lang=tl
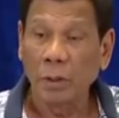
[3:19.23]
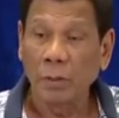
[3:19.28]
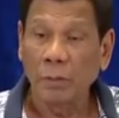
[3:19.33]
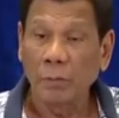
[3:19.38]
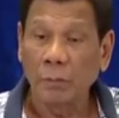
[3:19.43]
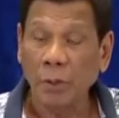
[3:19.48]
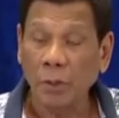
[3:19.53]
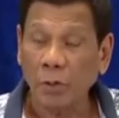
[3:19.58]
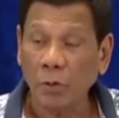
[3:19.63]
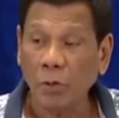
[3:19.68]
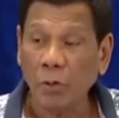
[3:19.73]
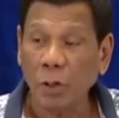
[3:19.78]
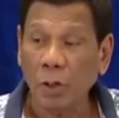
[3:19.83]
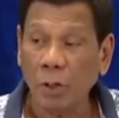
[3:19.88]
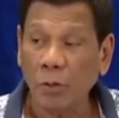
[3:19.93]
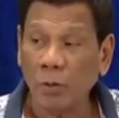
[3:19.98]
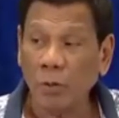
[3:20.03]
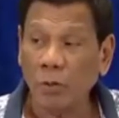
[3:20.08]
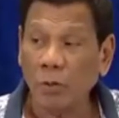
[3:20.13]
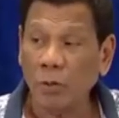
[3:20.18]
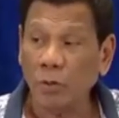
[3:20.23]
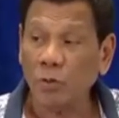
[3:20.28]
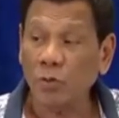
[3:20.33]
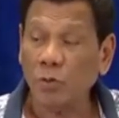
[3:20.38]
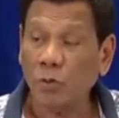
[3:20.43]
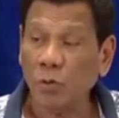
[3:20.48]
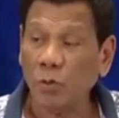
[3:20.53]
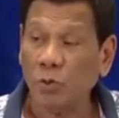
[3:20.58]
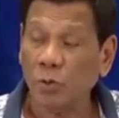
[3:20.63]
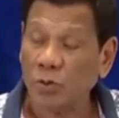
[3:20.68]
Pero ang
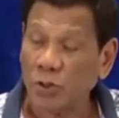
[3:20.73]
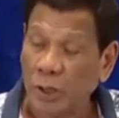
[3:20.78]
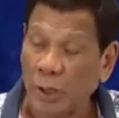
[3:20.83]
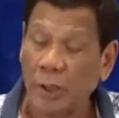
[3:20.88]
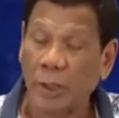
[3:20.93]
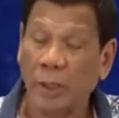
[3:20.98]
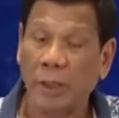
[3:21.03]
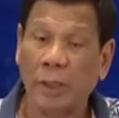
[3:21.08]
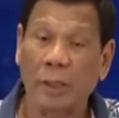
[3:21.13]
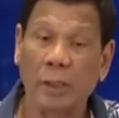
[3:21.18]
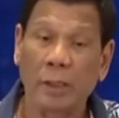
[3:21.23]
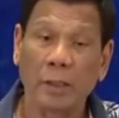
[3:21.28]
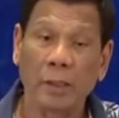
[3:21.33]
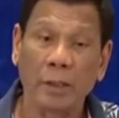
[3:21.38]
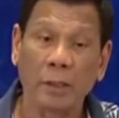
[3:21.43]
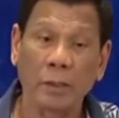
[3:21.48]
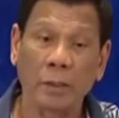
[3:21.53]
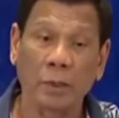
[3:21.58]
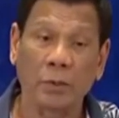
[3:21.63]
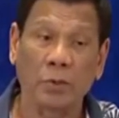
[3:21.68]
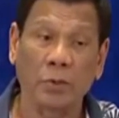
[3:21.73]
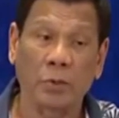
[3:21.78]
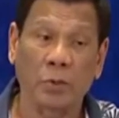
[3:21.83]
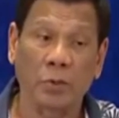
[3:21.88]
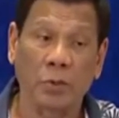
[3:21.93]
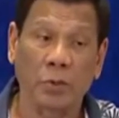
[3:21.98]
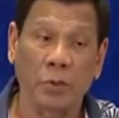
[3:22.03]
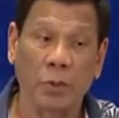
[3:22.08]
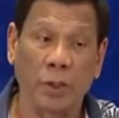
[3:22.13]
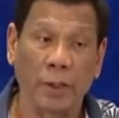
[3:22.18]
gusto ko sana, sa
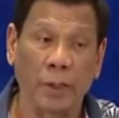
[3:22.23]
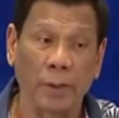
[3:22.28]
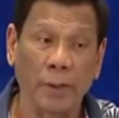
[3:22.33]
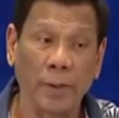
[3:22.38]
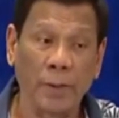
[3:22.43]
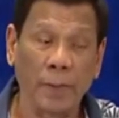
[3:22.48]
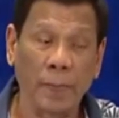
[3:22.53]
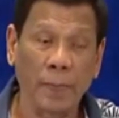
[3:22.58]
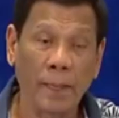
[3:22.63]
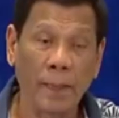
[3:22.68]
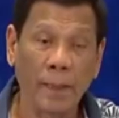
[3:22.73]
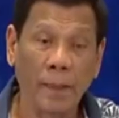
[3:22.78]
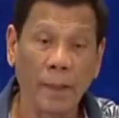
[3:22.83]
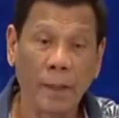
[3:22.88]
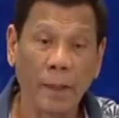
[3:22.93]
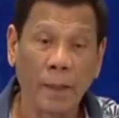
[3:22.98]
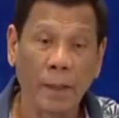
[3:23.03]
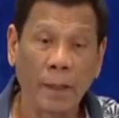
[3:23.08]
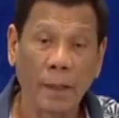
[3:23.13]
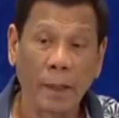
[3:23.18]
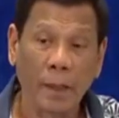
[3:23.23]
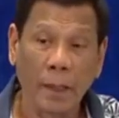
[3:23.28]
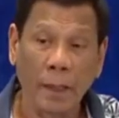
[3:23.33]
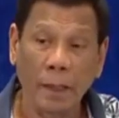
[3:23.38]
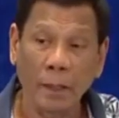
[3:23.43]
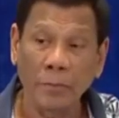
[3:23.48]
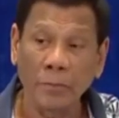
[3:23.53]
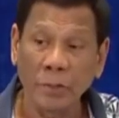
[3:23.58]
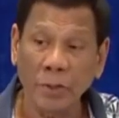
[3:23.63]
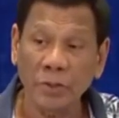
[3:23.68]
totoo lang,
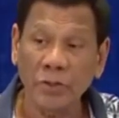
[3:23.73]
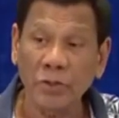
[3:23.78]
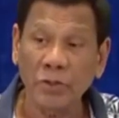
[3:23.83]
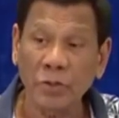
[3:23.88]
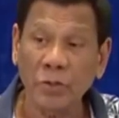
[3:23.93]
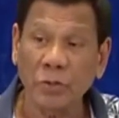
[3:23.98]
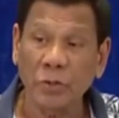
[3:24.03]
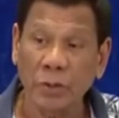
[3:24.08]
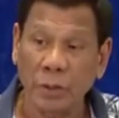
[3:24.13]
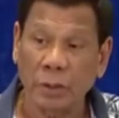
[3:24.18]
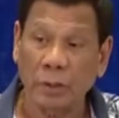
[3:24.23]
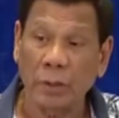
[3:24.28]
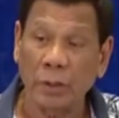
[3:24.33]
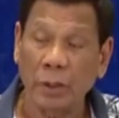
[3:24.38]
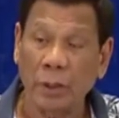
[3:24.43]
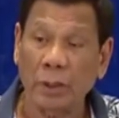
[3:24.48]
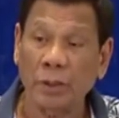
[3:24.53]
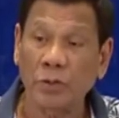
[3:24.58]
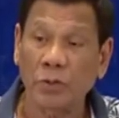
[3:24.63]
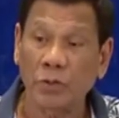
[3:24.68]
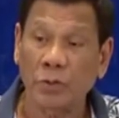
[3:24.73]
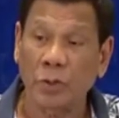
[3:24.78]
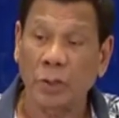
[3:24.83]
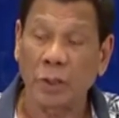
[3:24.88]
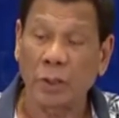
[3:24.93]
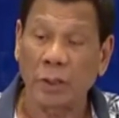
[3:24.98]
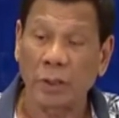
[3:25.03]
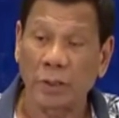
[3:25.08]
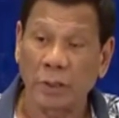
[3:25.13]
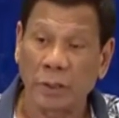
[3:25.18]
I mentioned it
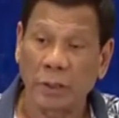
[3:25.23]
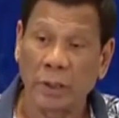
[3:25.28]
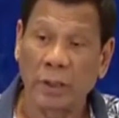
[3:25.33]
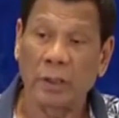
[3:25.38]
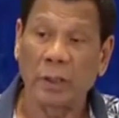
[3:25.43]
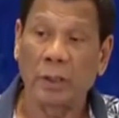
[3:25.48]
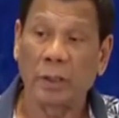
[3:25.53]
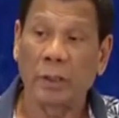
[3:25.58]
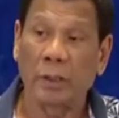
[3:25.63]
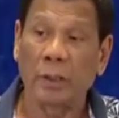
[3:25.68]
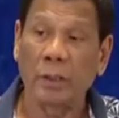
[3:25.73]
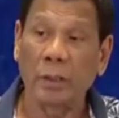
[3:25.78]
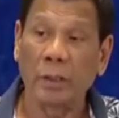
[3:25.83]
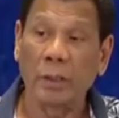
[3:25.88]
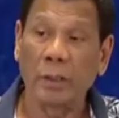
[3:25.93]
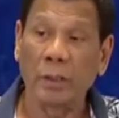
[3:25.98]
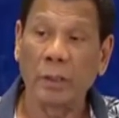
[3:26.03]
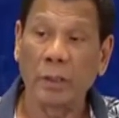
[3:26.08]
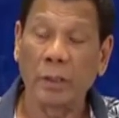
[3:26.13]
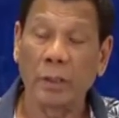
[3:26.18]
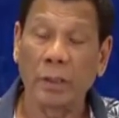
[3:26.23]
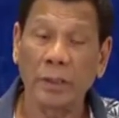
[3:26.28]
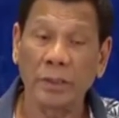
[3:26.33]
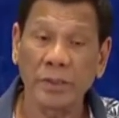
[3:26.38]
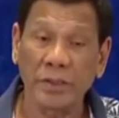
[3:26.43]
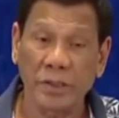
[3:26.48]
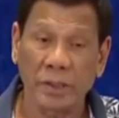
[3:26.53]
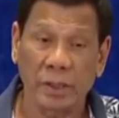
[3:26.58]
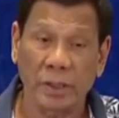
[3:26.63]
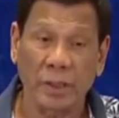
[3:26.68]
actually earlier. And I
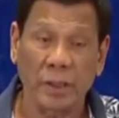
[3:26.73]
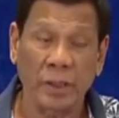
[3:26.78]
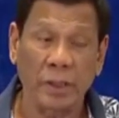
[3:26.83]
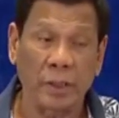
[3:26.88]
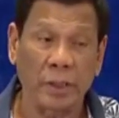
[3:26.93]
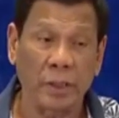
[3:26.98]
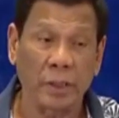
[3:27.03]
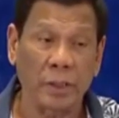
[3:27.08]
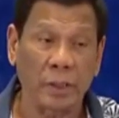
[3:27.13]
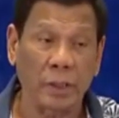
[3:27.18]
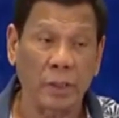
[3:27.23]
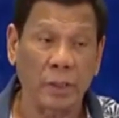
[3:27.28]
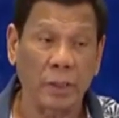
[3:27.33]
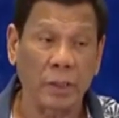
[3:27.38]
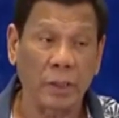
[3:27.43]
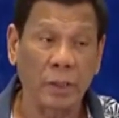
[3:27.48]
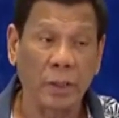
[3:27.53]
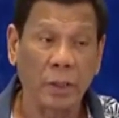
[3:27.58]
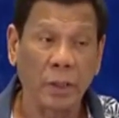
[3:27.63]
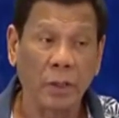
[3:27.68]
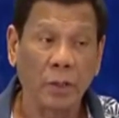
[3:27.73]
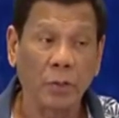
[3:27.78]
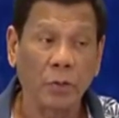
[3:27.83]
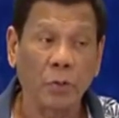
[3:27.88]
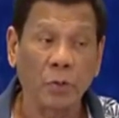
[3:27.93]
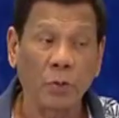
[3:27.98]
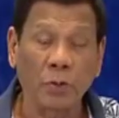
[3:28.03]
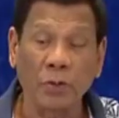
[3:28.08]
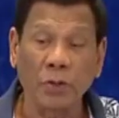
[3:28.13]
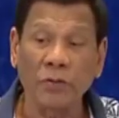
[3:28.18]
said that uh,
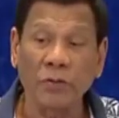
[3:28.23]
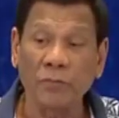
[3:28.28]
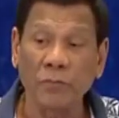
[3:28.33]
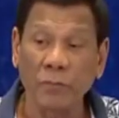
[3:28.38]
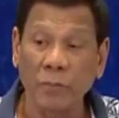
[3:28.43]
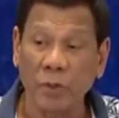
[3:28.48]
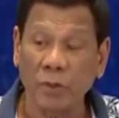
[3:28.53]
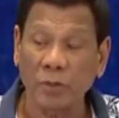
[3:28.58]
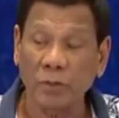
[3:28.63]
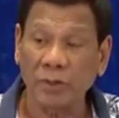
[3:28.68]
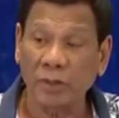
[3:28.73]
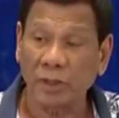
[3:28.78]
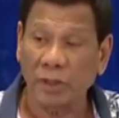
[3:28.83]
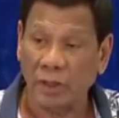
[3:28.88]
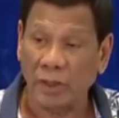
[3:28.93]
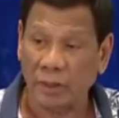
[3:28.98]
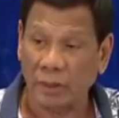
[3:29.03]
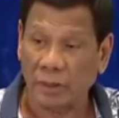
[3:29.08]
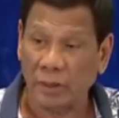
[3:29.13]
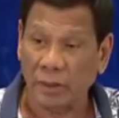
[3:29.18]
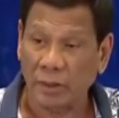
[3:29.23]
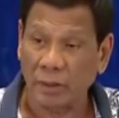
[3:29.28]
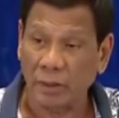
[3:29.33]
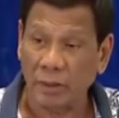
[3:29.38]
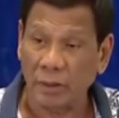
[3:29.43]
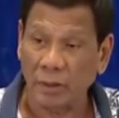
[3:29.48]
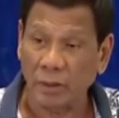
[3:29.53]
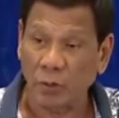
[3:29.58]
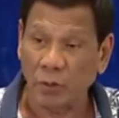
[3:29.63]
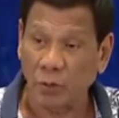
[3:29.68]
to give more teeth
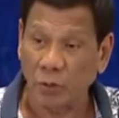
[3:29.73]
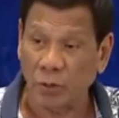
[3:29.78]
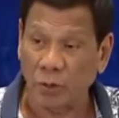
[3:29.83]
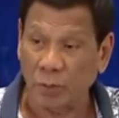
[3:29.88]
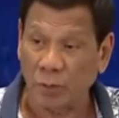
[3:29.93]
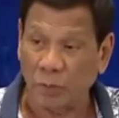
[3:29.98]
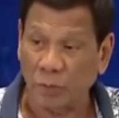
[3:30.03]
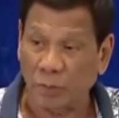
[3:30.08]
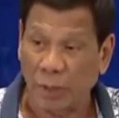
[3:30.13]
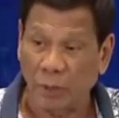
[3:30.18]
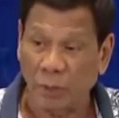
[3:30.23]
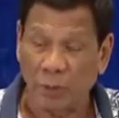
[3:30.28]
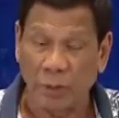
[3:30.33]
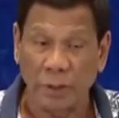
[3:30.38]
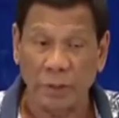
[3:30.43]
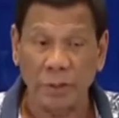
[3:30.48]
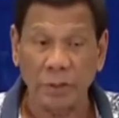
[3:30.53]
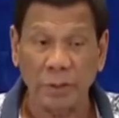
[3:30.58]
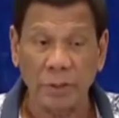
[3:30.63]
to her powers